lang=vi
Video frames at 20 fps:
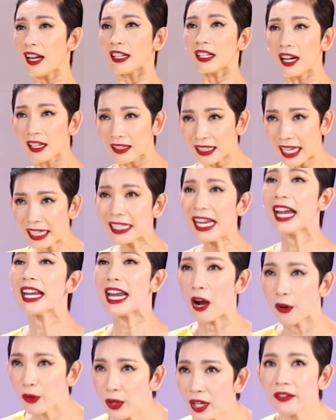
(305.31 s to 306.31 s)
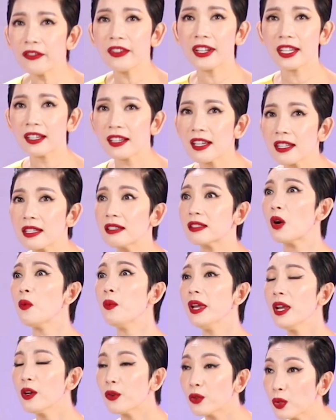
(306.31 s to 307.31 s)
đừng đánh giá đạo đức vì những cái sự
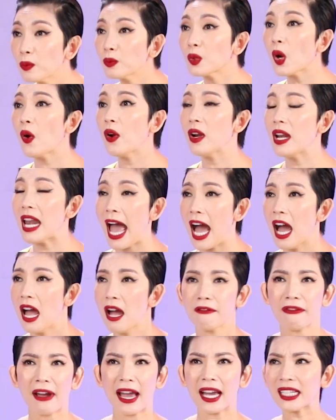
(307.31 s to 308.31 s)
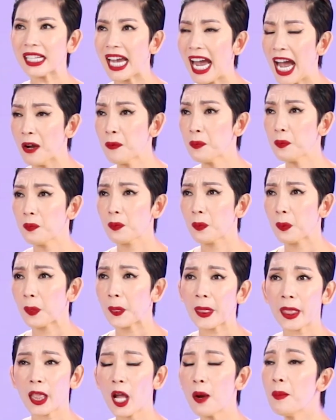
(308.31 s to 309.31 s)
công hiến của chúng tôi là phản cảm
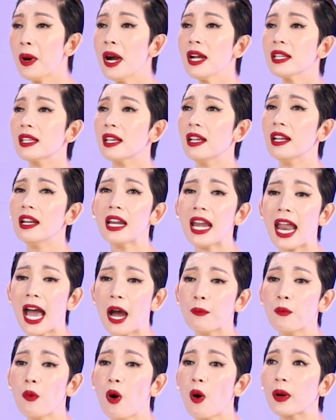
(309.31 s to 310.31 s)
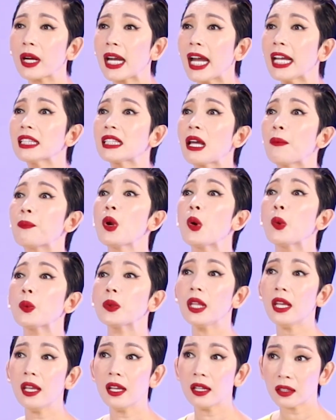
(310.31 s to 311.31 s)
nó mới chỉ là một cái tập đầu
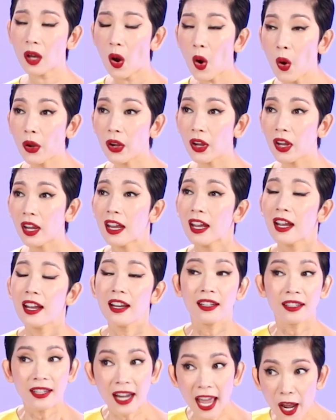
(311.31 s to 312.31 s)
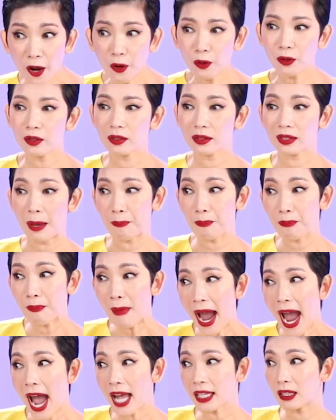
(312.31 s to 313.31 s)
tiên thôi nếu tập
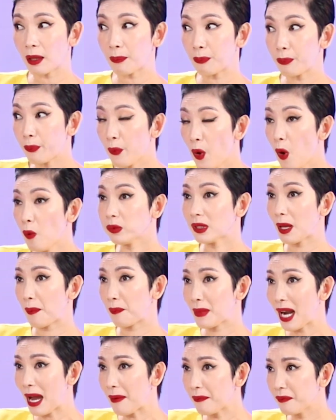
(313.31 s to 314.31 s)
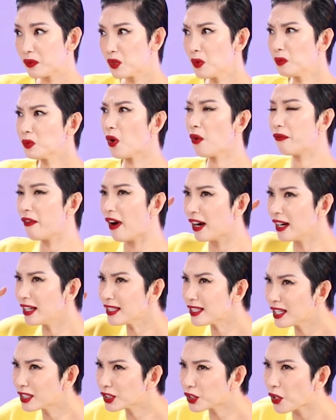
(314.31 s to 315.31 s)
3, tập 4, tập 5 chúng tôi vẫn
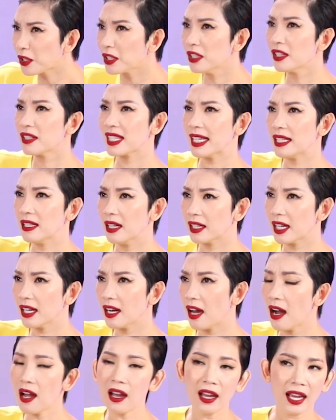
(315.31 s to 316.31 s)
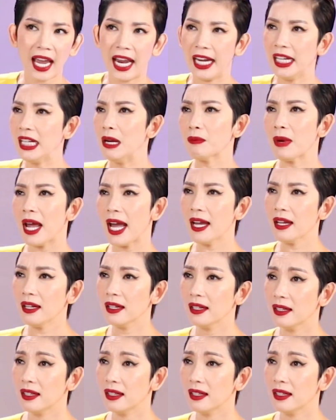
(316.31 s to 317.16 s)
trên con đường xây dựng cái đó hãy ném đá